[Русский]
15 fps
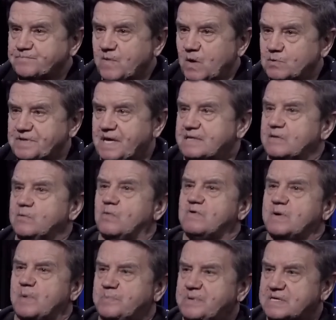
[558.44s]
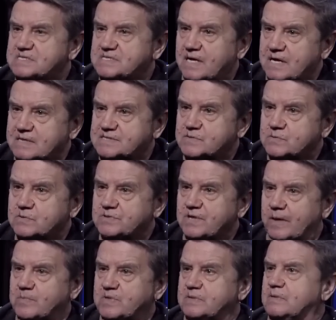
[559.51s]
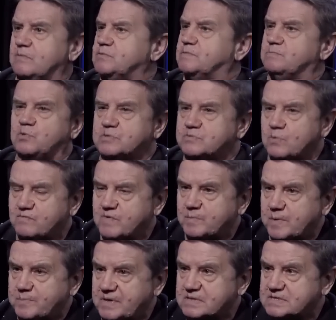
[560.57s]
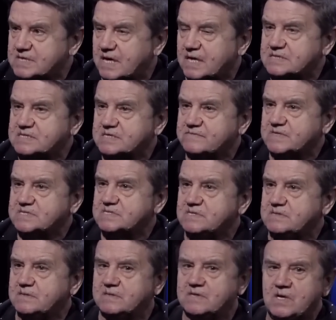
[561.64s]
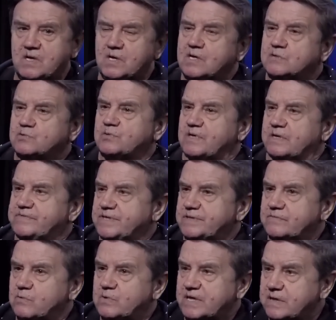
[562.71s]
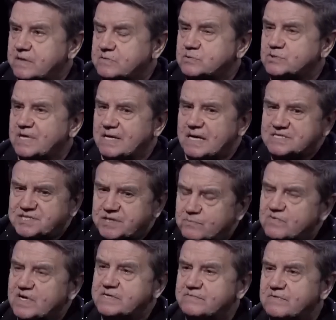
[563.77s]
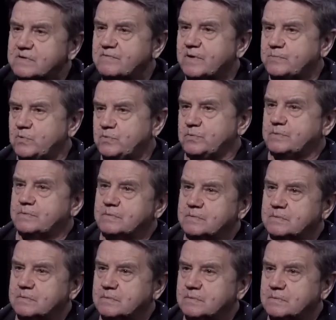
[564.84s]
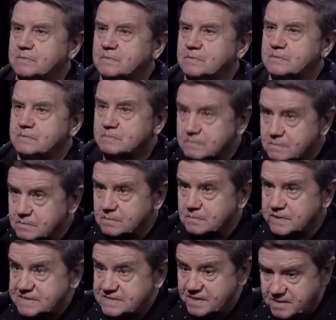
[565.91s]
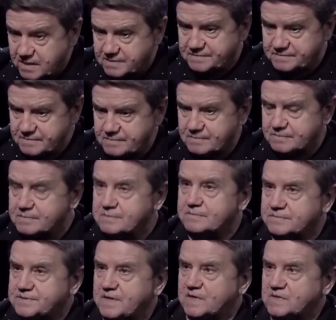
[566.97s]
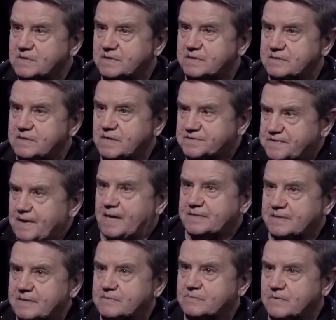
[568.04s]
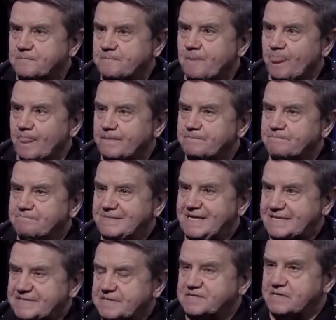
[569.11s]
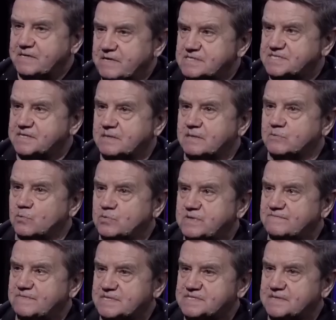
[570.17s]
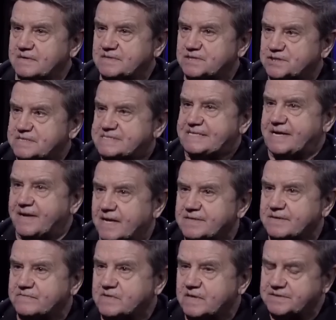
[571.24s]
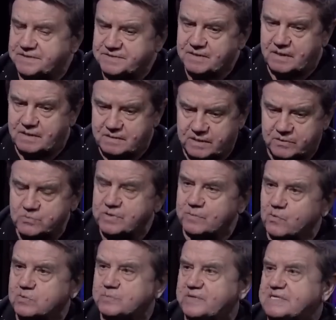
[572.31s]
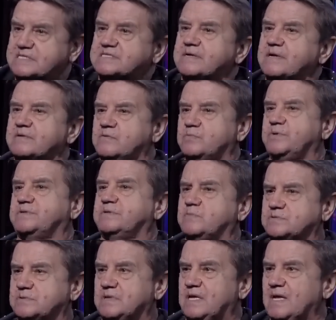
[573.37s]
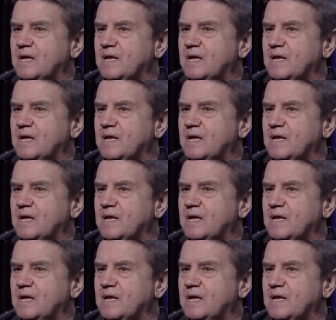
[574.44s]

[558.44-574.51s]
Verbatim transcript: Вот надо новую мобилизацию, там, и вот будет новая мобилизация в России. Кто-то говорит, и в Украине нужна. А чем они воевать будут? Если нет э, техники, нет танков, нет артиллерийских орудий достаточно, снарядов нет. Э, орудия могут быть, а снарядов быть не может.